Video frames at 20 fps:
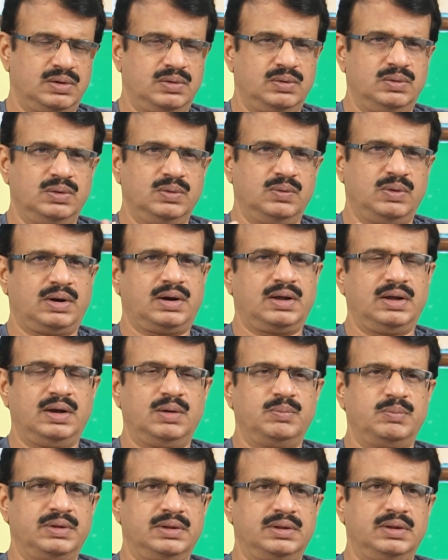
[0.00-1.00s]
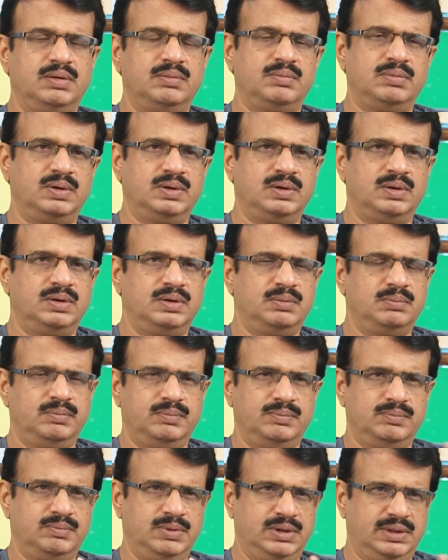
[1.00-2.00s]
రెండు వర్గాల మీద
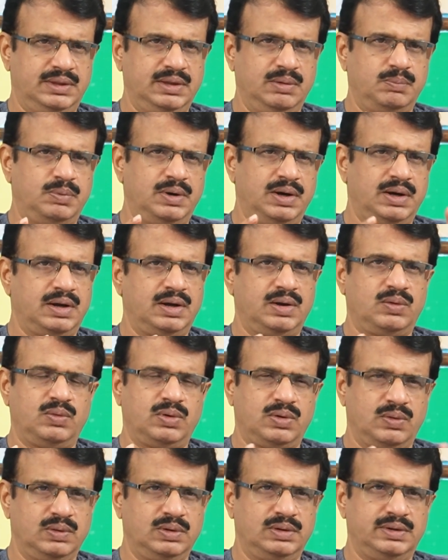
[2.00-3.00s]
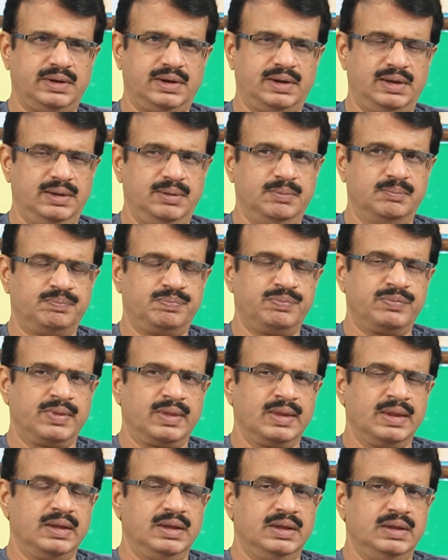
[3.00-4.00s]
మధ్య బాగా గొడవలు జరిగాయి
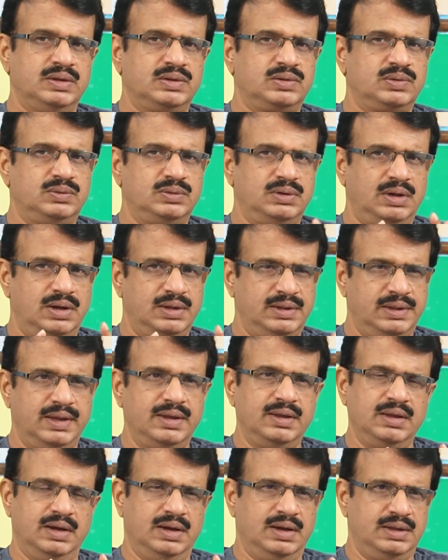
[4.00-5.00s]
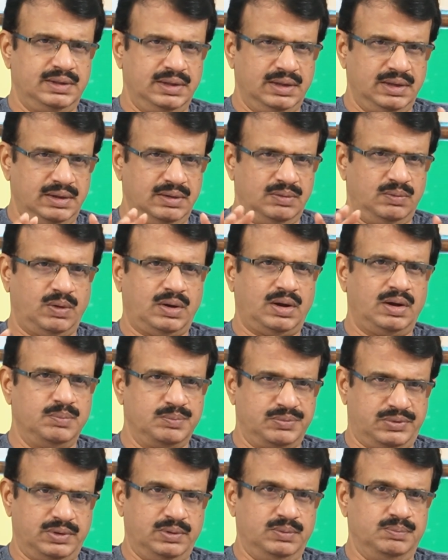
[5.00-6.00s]
సో అది అది ఒక
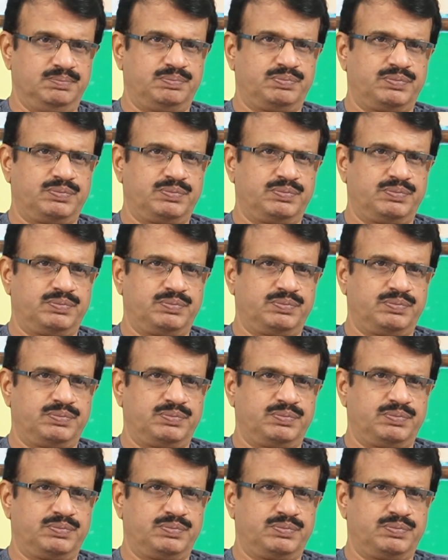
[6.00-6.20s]
అంశం